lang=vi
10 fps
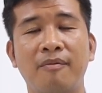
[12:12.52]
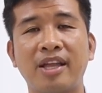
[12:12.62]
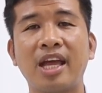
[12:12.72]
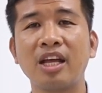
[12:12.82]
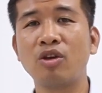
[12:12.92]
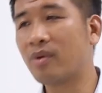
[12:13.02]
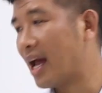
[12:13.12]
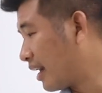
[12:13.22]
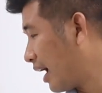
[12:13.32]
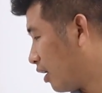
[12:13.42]
và chính cái rung
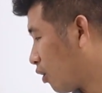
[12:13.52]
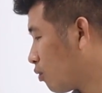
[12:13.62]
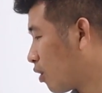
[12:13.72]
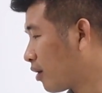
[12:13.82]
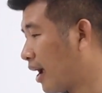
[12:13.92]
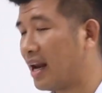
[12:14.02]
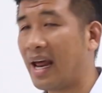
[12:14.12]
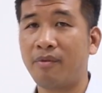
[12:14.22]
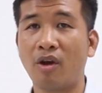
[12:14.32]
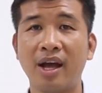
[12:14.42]
lắc này nó cũng có thể
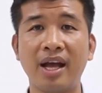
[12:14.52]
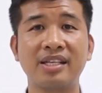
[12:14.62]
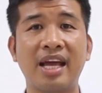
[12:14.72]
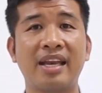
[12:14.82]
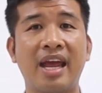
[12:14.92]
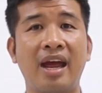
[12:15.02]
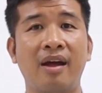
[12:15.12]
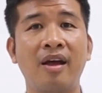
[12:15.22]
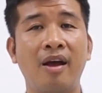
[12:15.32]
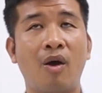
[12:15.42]
làm cho các cái sàn nhà
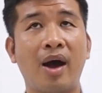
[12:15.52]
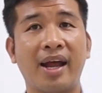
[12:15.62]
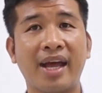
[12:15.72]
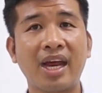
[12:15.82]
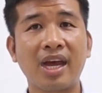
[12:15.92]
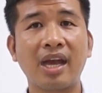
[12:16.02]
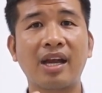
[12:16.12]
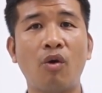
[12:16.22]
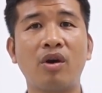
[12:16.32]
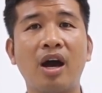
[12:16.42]
hoặc là các cái kết
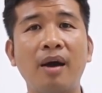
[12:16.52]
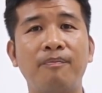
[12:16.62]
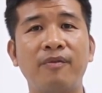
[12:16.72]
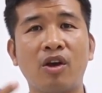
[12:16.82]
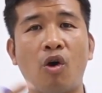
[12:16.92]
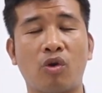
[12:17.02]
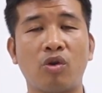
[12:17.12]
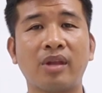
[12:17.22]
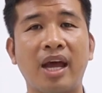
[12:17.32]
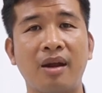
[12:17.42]
cấu khớp với cột
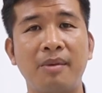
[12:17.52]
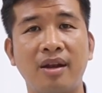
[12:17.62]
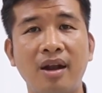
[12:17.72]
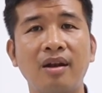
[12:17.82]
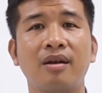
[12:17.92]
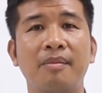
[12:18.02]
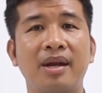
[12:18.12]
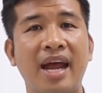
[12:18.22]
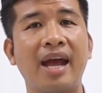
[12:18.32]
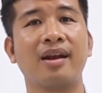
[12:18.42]
chúng ta nó bị nứt nó bị
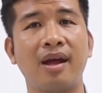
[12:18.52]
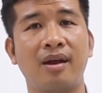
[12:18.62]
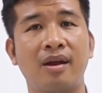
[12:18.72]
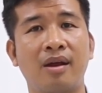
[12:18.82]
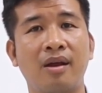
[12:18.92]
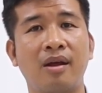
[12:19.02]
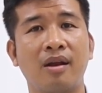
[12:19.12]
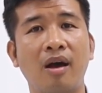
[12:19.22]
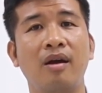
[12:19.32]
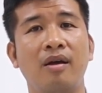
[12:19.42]
rạn ra
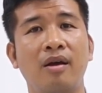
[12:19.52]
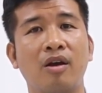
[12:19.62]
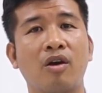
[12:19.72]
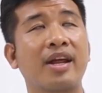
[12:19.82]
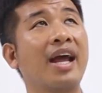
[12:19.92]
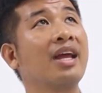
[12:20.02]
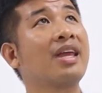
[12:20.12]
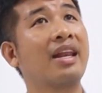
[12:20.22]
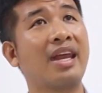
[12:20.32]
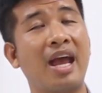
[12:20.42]
đó còn các cái
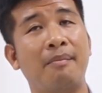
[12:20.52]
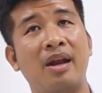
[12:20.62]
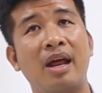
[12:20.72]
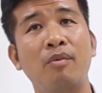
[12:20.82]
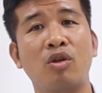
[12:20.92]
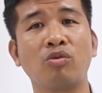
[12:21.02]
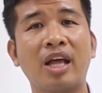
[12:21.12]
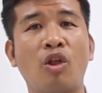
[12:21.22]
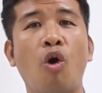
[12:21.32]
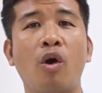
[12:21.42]
trần nhà mà nếu mà chúng
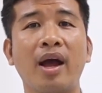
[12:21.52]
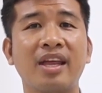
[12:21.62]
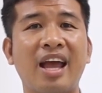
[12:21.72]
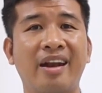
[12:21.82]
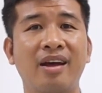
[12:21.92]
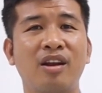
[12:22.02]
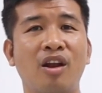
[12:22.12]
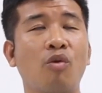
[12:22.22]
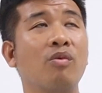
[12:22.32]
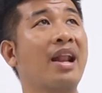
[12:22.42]
ta tô các cái trần đó,
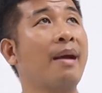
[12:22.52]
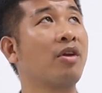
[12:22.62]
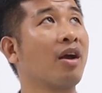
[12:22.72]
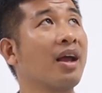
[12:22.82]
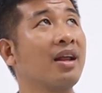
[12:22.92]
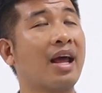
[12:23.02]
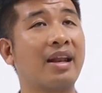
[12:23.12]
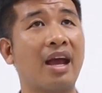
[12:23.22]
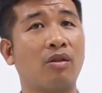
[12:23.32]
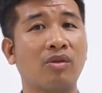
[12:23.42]
nó cũng làm cho các cái
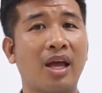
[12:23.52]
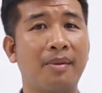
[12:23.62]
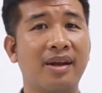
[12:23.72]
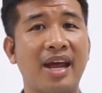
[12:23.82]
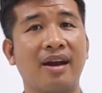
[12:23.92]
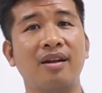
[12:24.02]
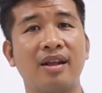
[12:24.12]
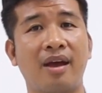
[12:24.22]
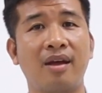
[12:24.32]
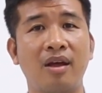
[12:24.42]
trần nhà chúng ta bị rạn nứt
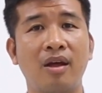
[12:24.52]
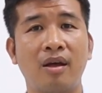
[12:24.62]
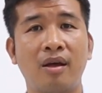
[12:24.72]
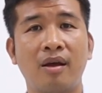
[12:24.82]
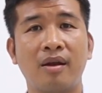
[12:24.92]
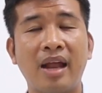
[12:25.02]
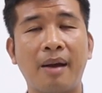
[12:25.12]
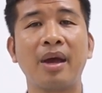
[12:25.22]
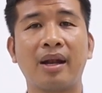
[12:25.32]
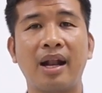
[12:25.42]
ra đặc
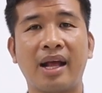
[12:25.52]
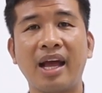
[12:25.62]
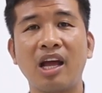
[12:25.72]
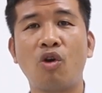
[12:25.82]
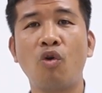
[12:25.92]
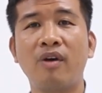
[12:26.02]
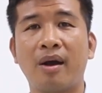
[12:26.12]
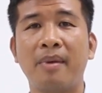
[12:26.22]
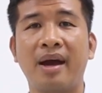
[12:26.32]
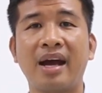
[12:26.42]
biệt là các cái khu
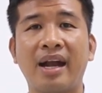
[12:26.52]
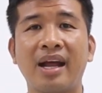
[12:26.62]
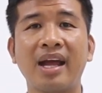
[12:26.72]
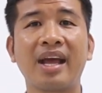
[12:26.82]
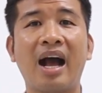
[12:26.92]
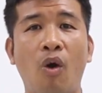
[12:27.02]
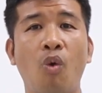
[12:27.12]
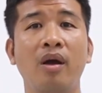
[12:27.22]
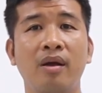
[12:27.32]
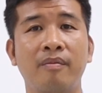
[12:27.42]
vực mà gần các cái cầu đó.